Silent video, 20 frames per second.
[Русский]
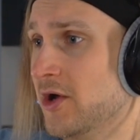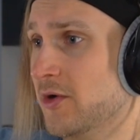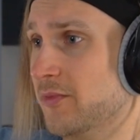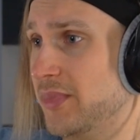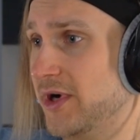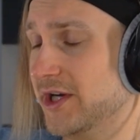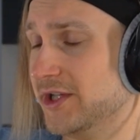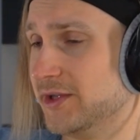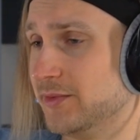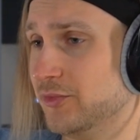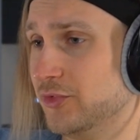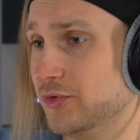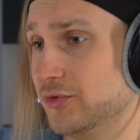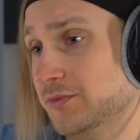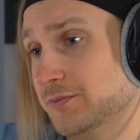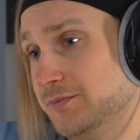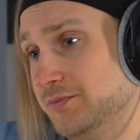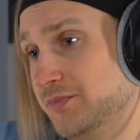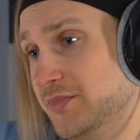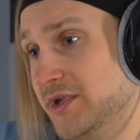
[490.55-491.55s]

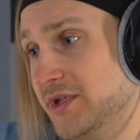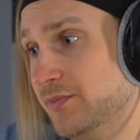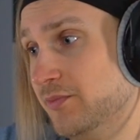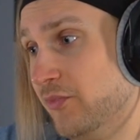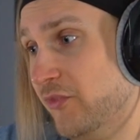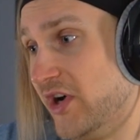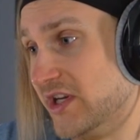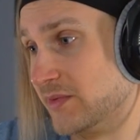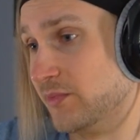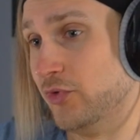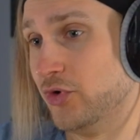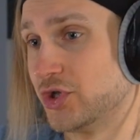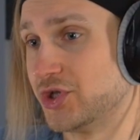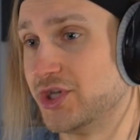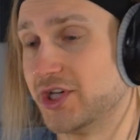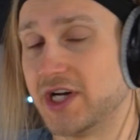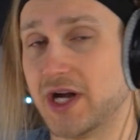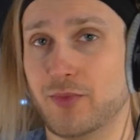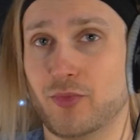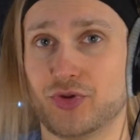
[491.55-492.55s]
Поэтому,
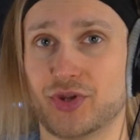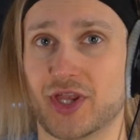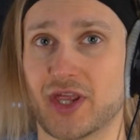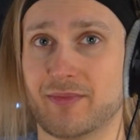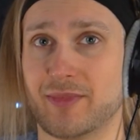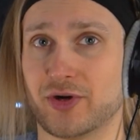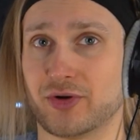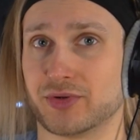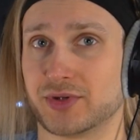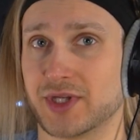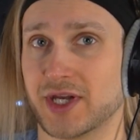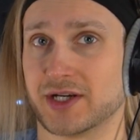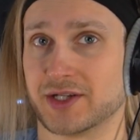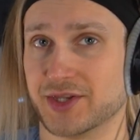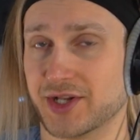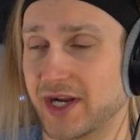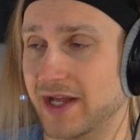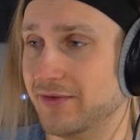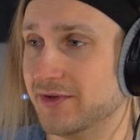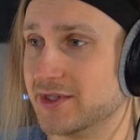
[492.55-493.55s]
возможно, кому-то наоборот так
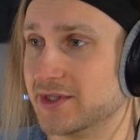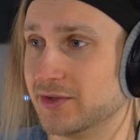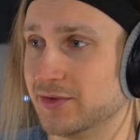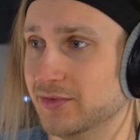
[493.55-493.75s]
нравится.